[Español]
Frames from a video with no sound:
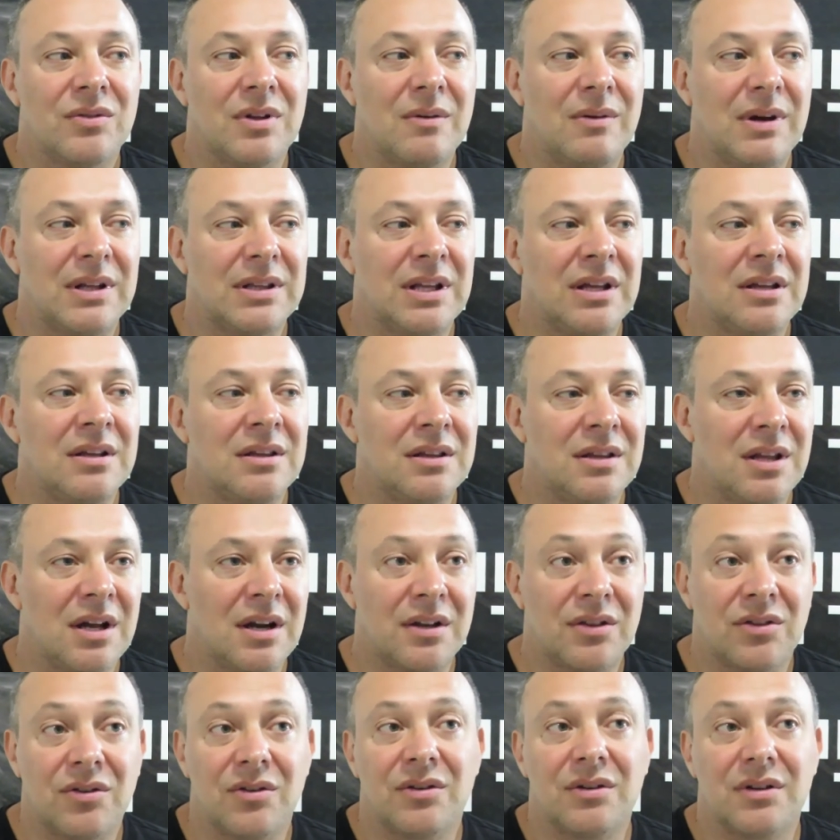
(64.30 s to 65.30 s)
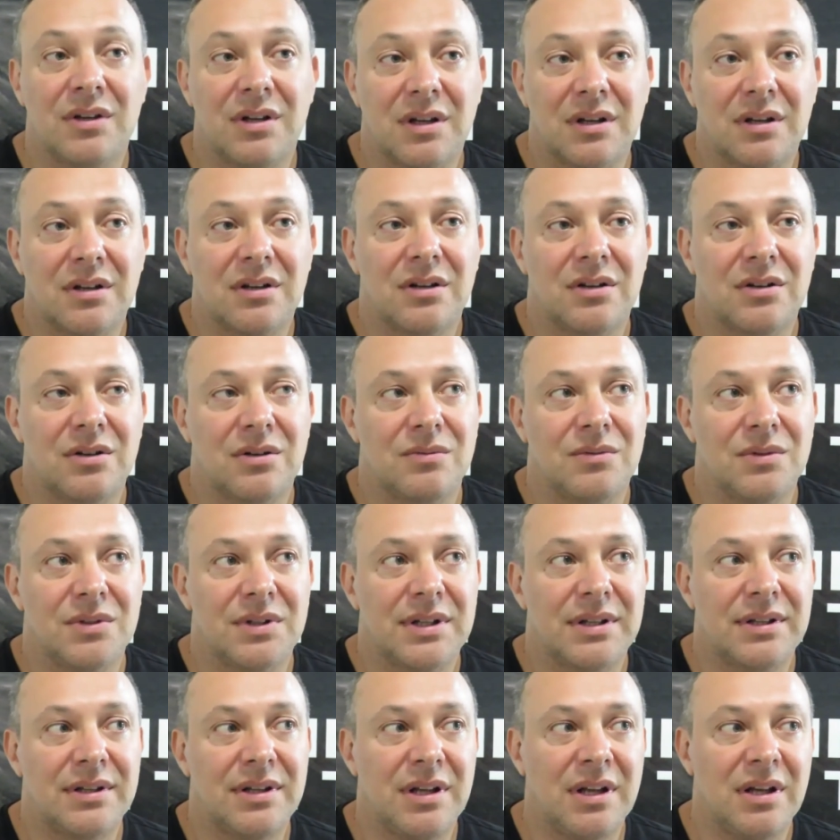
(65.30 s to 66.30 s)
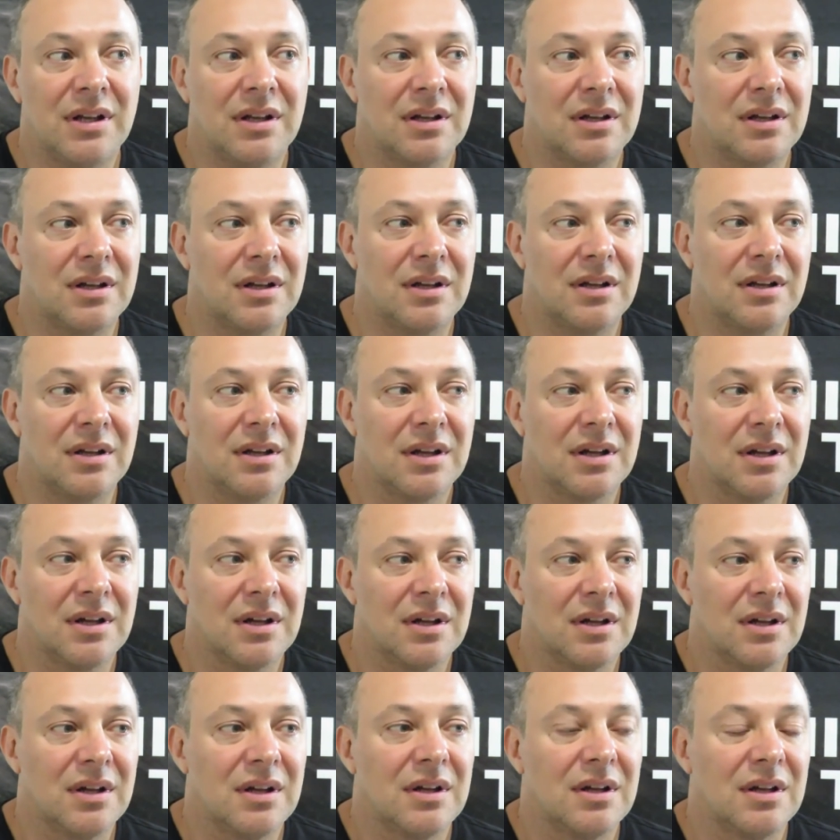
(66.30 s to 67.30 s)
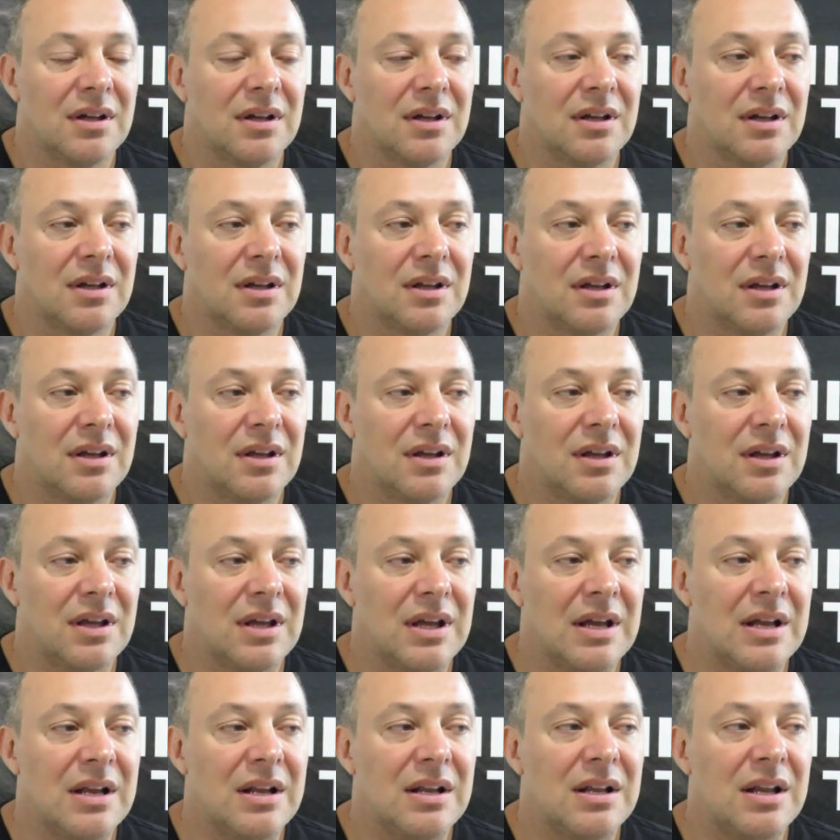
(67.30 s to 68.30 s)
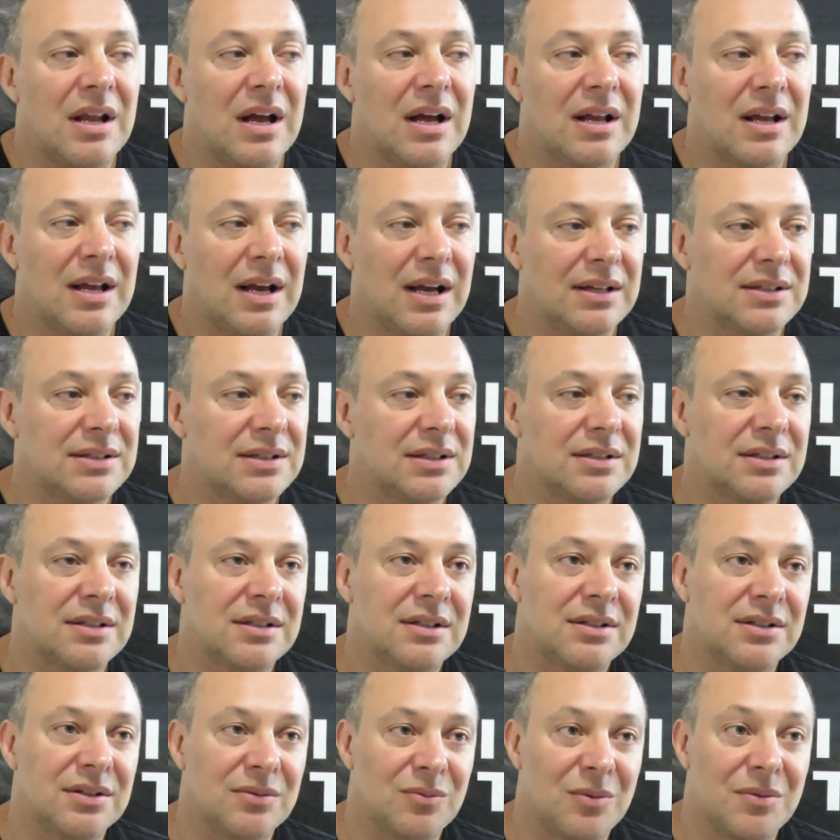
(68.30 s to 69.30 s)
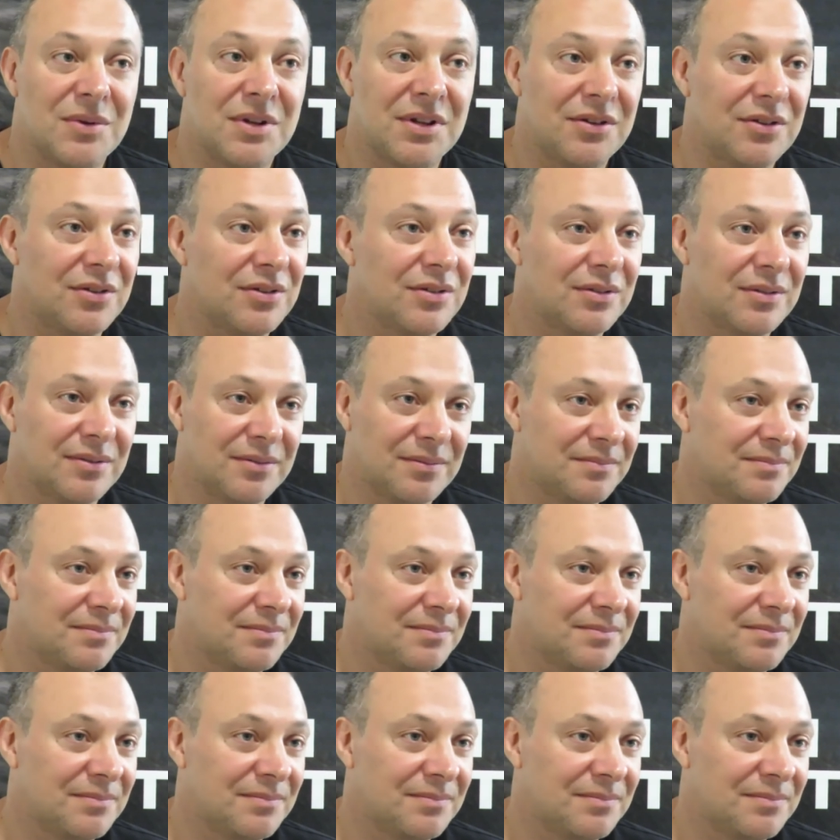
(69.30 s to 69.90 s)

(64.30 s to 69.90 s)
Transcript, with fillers: un debate interno, como sí, que, que en las casas en ese momento